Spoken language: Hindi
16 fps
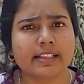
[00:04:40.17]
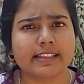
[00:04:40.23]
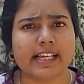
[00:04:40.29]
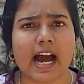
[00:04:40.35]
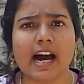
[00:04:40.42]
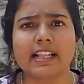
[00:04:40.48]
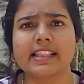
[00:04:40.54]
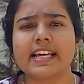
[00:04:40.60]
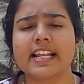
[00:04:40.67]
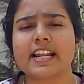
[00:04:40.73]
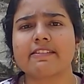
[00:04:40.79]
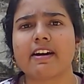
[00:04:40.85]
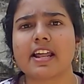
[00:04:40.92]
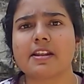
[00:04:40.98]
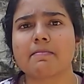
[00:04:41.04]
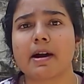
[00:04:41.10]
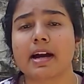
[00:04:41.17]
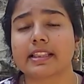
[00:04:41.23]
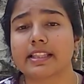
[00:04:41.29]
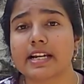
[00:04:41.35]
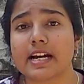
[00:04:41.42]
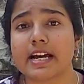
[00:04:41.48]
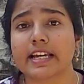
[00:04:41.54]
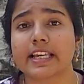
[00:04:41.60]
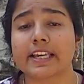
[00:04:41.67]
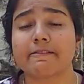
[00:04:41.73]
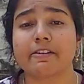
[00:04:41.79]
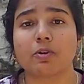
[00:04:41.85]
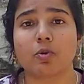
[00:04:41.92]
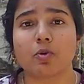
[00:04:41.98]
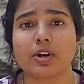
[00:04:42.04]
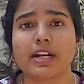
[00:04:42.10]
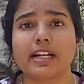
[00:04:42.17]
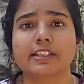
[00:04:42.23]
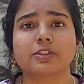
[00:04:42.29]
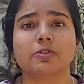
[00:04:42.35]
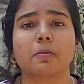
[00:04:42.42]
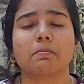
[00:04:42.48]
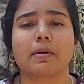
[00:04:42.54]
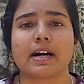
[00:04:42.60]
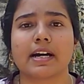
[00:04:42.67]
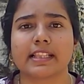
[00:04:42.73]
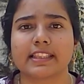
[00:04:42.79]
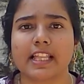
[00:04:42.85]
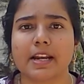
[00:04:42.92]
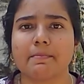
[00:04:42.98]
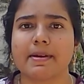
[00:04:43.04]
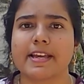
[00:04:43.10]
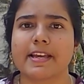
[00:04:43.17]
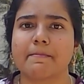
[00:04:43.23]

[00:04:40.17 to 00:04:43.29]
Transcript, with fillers: ध्यान देने वाली बात यह है कि वे 1972 में